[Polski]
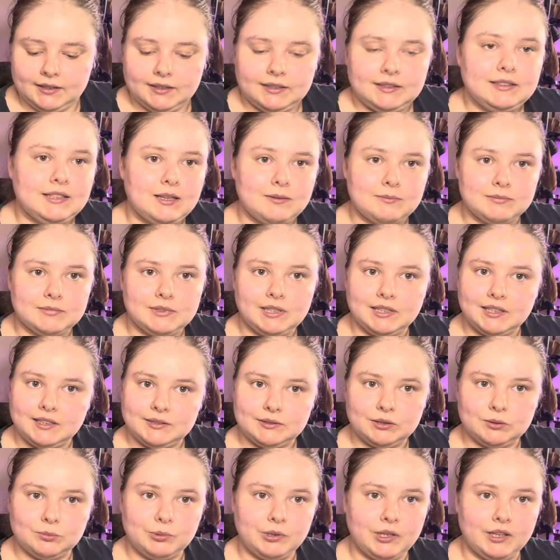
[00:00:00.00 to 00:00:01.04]
tam tak
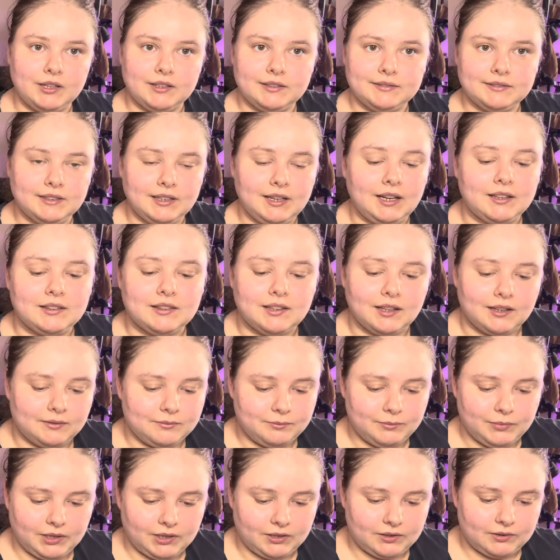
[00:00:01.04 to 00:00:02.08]
sobie gada
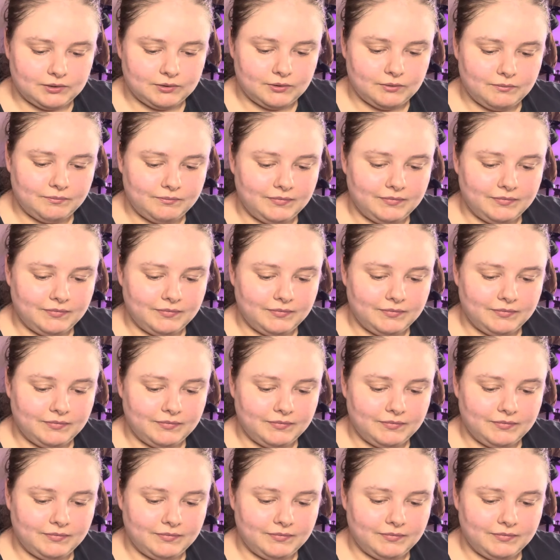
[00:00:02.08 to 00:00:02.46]
bardzo.